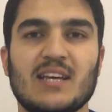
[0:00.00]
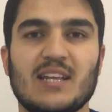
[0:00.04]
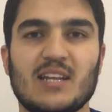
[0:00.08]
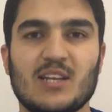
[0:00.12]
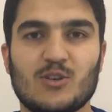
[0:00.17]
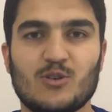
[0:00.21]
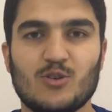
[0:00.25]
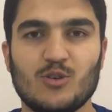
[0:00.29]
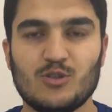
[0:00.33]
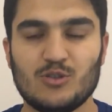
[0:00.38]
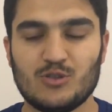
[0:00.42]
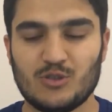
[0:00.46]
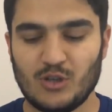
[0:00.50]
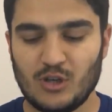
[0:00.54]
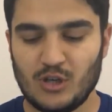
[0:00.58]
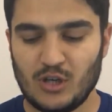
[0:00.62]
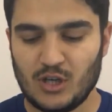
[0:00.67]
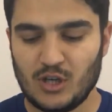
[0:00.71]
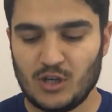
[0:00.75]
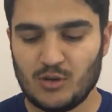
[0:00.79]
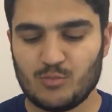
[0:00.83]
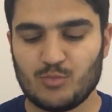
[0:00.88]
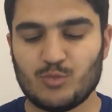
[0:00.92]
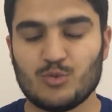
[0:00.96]
gerekiyor.
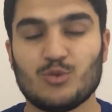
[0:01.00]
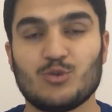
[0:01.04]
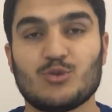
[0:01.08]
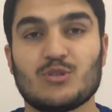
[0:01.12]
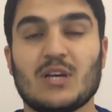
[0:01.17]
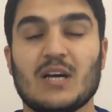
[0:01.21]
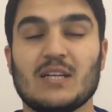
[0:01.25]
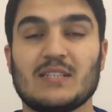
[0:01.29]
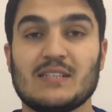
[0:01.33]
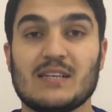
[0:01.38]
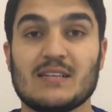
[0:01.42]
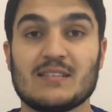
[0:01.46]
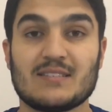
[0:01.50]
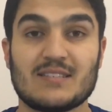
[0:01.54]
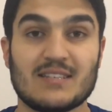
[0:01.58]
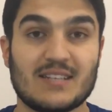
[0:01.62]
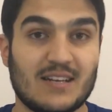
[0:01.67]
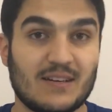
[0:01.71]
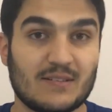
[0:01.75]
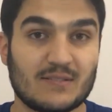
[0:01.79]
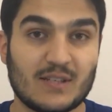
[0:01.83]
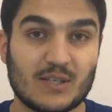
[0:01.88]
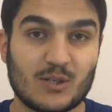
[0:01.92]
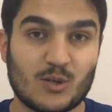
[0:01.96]
Bunu zaten
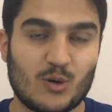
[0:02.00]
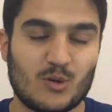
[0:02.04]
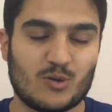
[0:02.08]
sınavda